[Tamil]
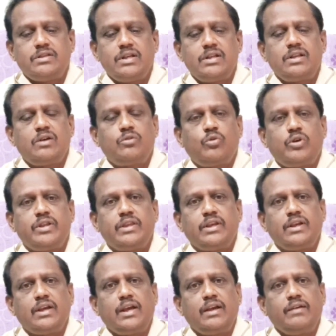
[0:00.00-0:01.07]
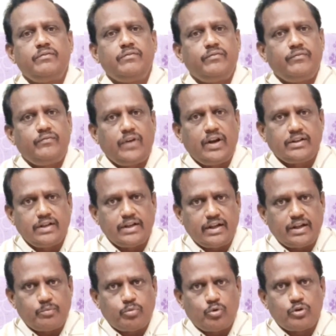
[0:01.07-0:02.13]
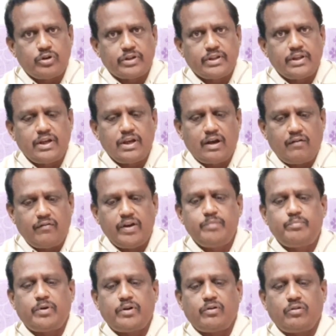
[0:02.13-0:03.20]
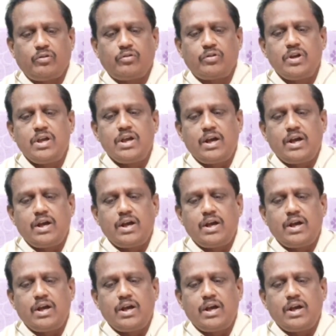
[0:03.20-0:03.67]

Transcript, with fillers: சின்ன குழந்தைங்க விளக்குக்கிட்ட போகிறத அவாய்ட் பண்ணணும்